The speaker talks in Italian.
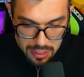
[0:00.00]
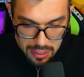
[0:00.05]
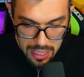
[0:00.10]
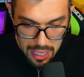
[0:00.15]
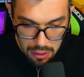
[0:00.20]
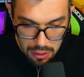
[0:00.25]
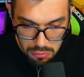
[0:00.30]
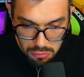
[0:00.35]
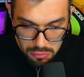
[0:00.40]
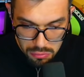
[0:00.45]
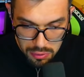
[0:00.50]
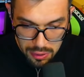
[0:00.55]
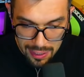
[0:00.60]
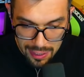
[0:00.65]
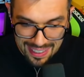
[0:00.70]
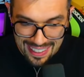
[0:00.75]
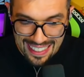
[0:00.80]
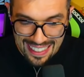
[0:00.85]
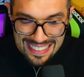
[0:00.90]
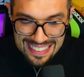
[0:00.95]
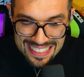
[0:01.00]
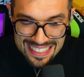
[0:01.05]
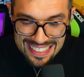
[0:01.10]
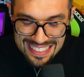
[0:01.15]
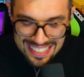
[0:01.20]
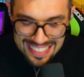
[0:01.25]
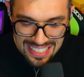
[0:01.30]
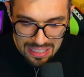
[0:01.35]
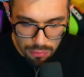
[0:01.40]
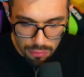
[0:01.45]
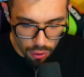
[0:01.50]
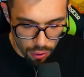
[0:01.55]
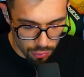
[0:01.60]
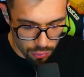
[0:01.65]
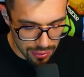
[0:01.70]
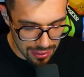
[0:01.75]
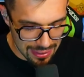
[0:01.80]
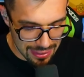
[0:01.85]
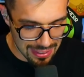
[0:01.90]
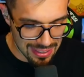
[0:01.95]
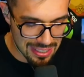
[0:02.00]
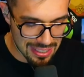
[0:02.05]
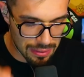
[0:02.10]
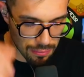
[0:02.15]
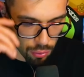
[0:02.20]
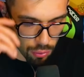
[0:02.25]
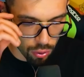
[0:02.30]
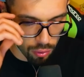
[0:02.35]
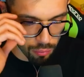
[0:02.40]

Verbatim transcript: Ed è un grandissimo, un grandissimo